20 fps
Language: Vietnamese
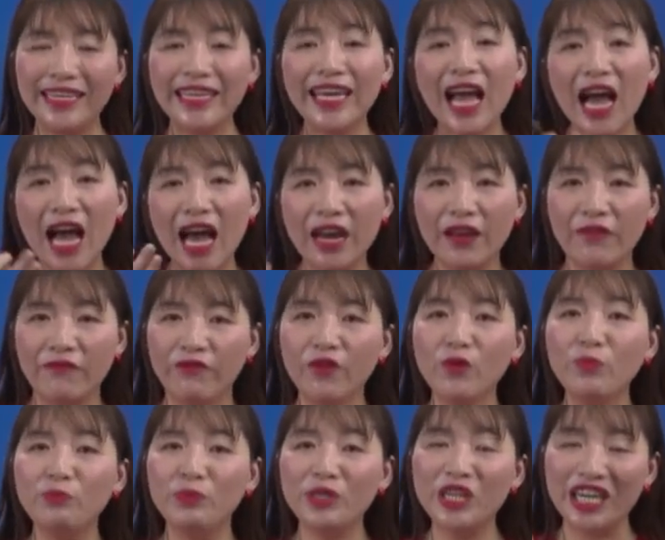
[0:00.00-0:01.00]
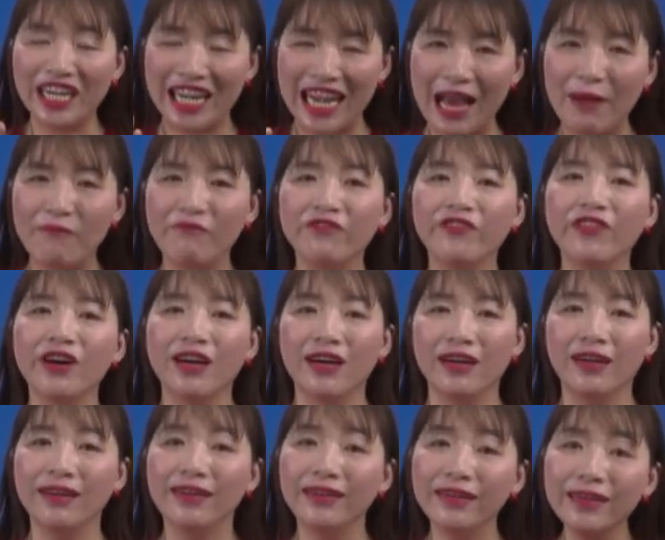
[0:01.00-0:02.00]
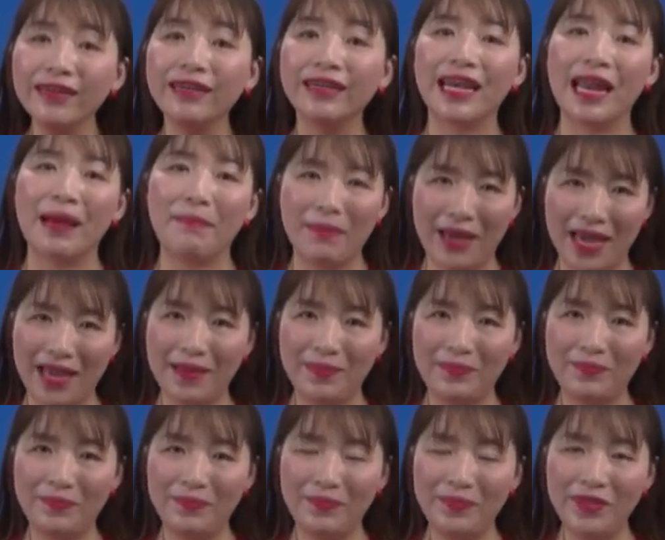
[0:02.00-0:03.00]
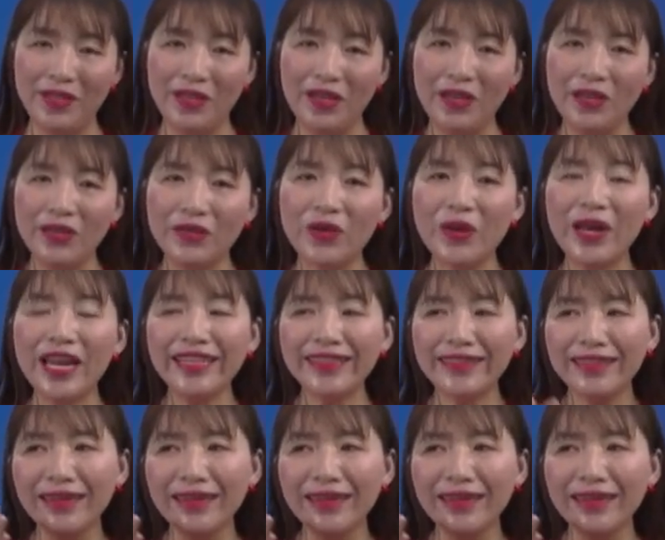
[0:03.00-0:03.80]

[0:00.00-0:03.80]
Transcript: Cái hạnh phúc được làm vợ, được làm mẹ. Cho nên